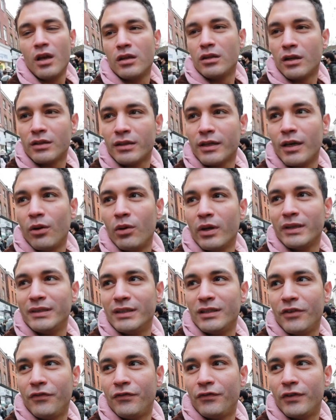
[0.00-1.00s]
النهارده جوله
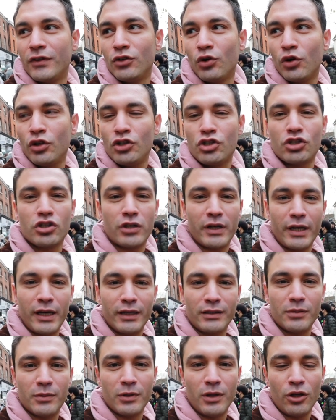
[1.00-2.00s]
جديده في نورتش
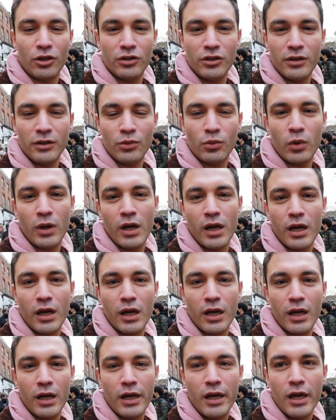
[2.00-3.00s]
رجعت من لندن
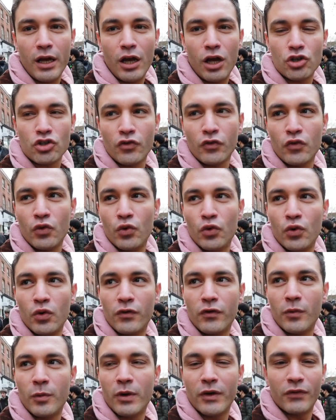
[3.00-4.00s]
وهتشوفوا في
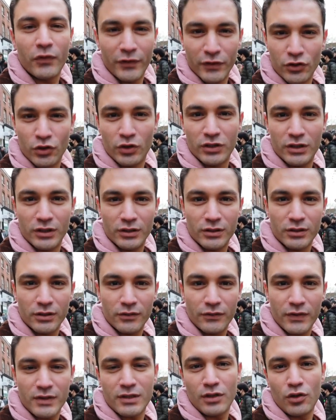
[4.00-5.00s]
فيديو جديد
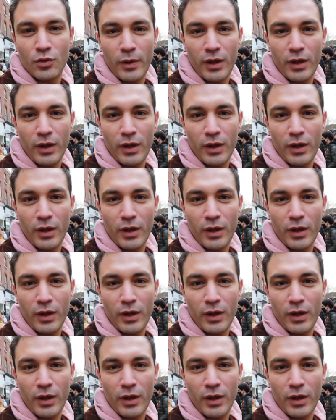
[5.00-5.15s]
استنوا